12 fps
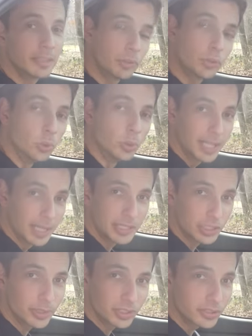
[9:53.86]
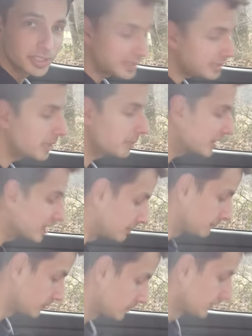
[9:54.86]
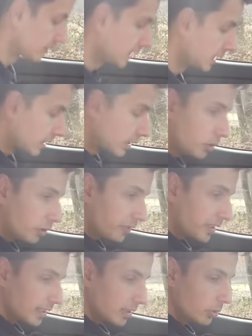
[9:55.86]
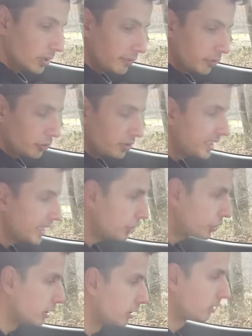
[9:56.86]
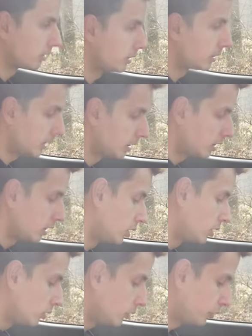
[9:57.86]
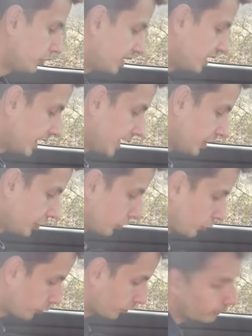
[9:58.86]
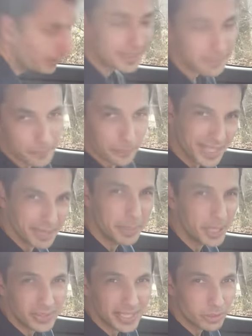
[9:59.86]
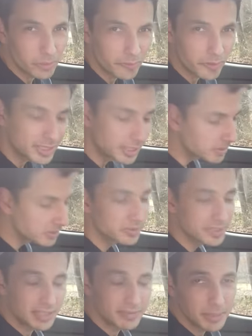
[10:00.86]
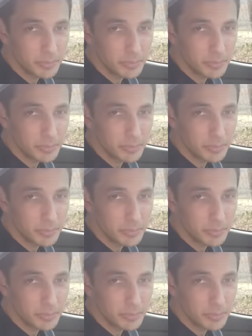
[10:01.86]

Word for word: euh, c'est un peu trop. 1m60, ici, ça passera. Au final, au niveau du siège, le siège, pas ultra confortable. Hein. Ce sera